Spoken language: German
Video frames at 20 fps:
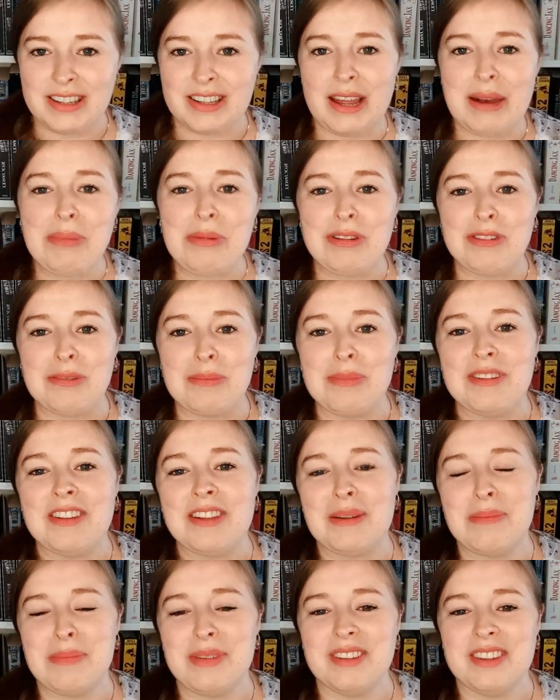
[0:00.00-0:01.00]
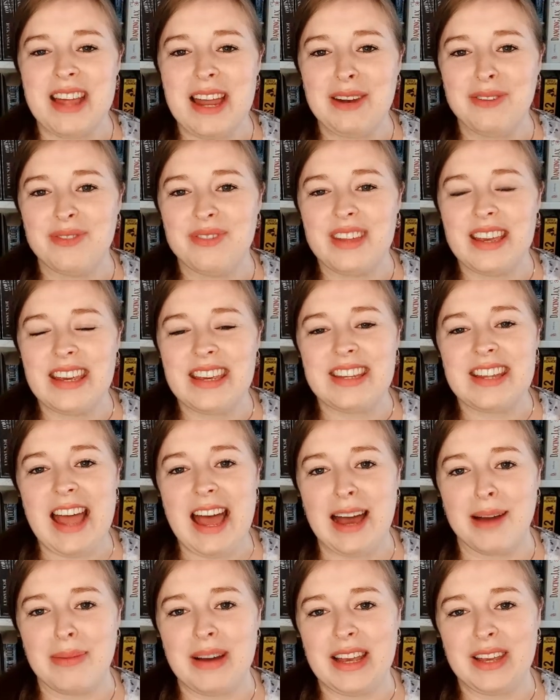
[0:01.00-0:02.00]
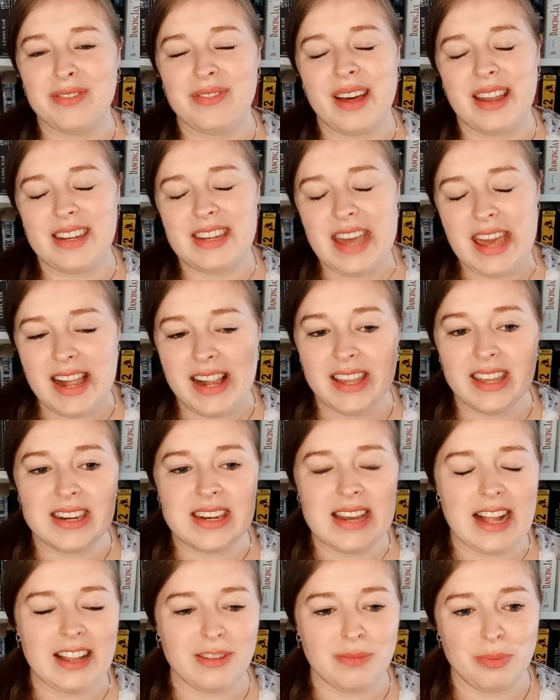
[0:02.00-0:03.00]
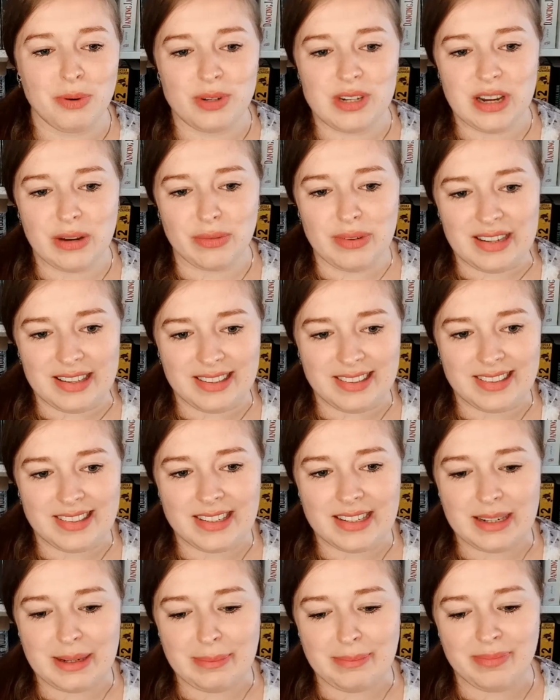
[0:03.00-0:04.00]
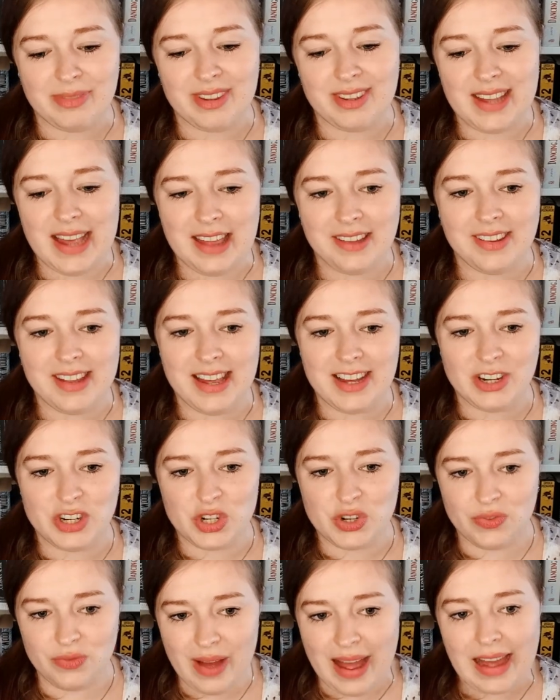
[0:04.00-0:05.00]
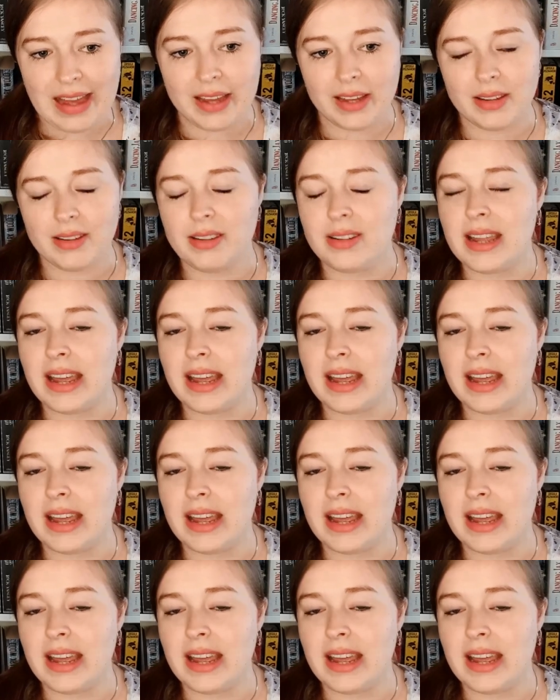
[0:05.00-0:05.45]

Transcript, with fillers: das hat mich so ein bisschen besänftigt, aber ich fand Elliot als Protagonist ähm, sehr, sehr schwach,